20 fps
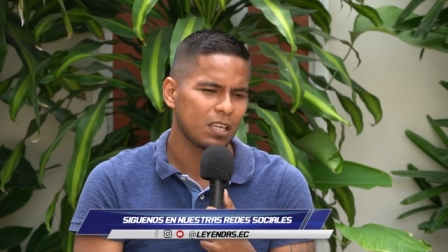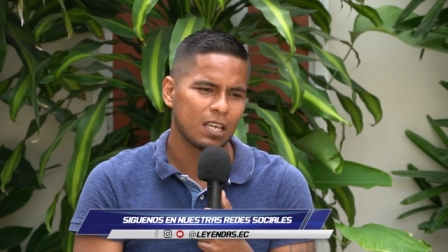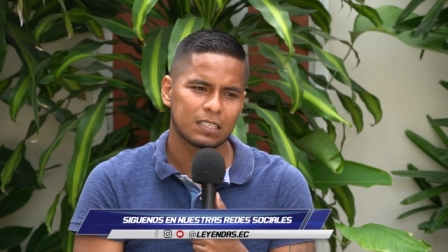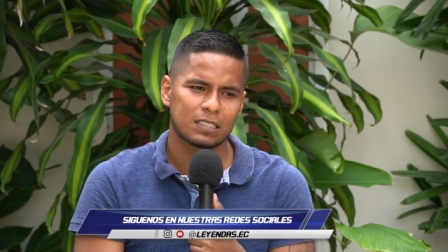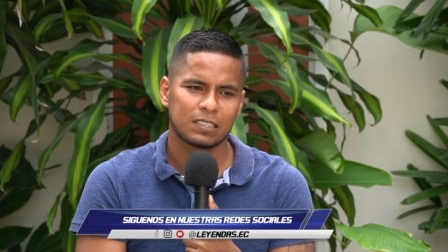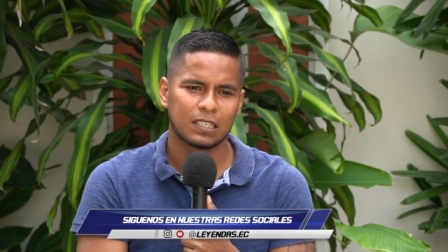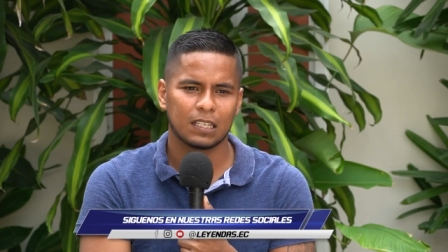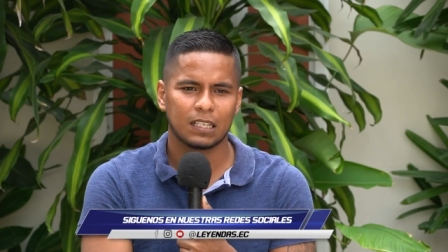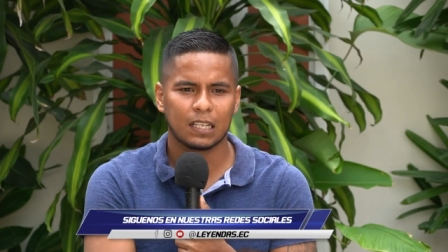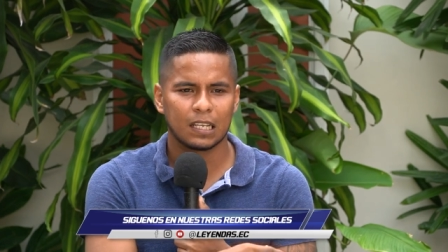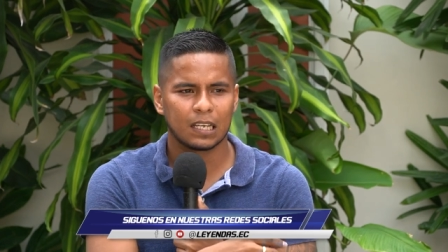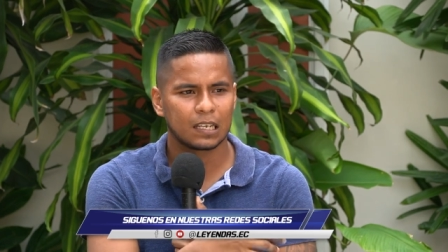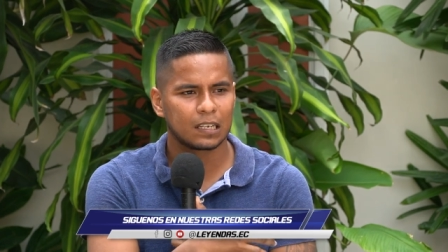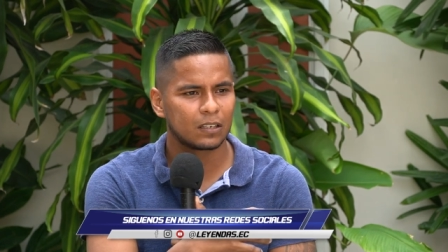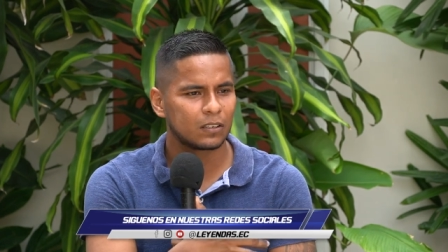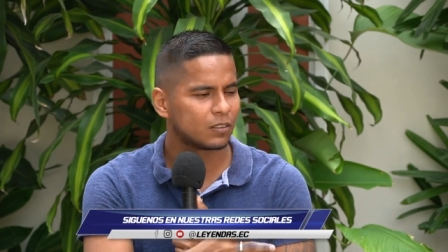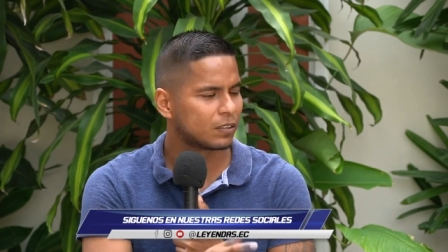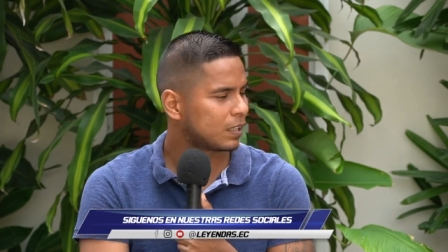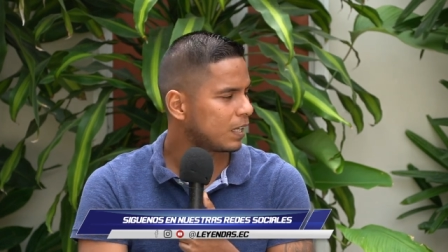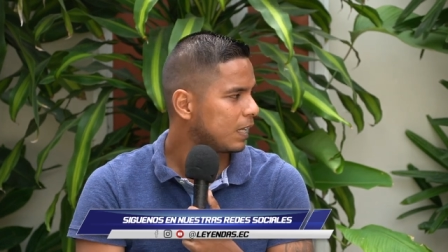Y ese
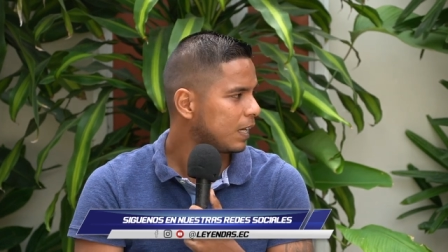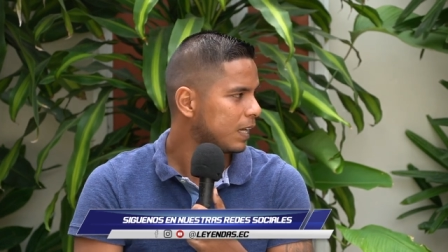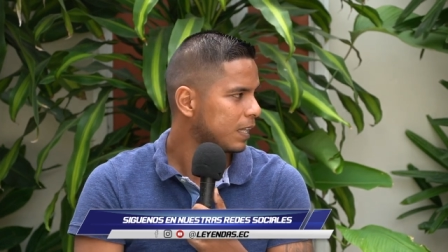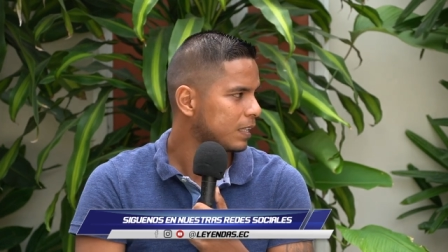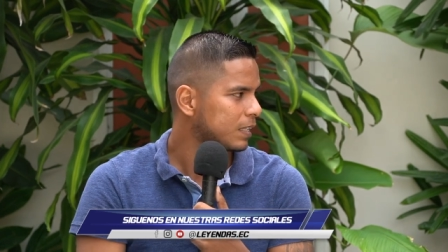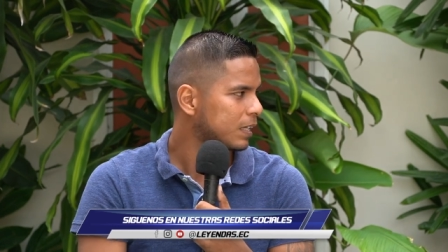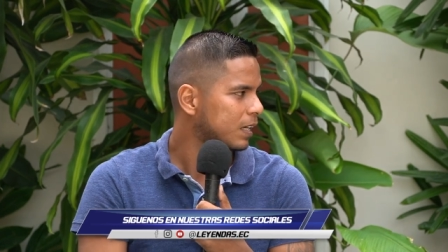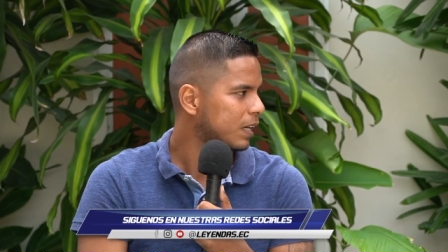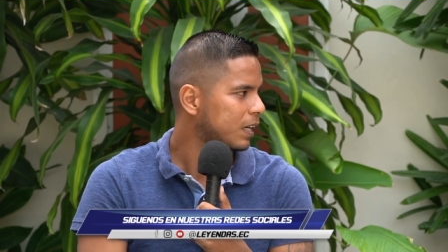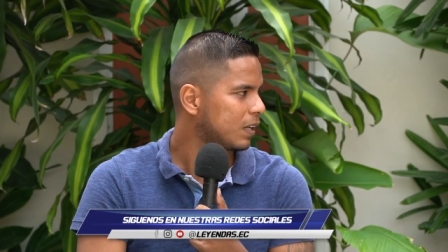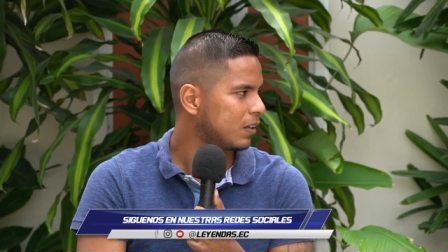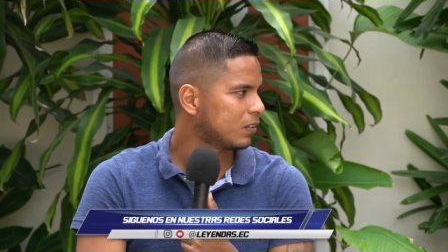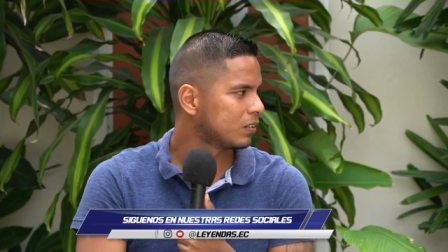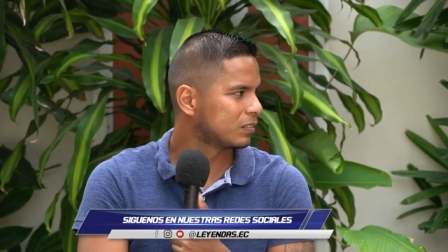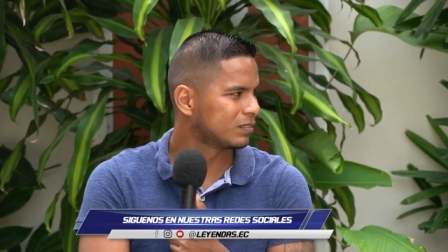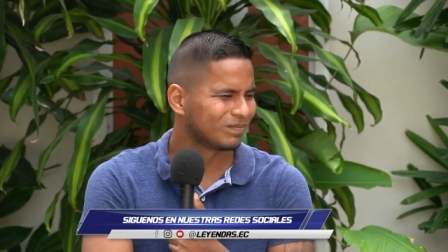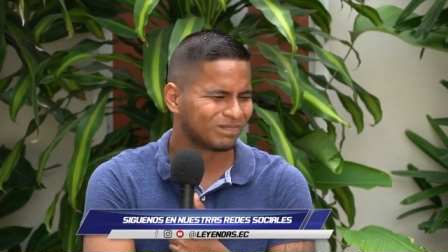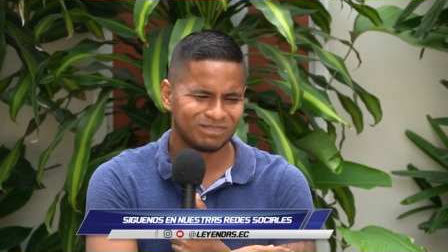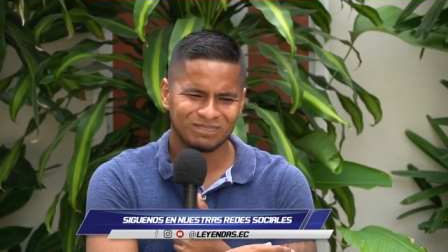negro ¿qué le dijeron.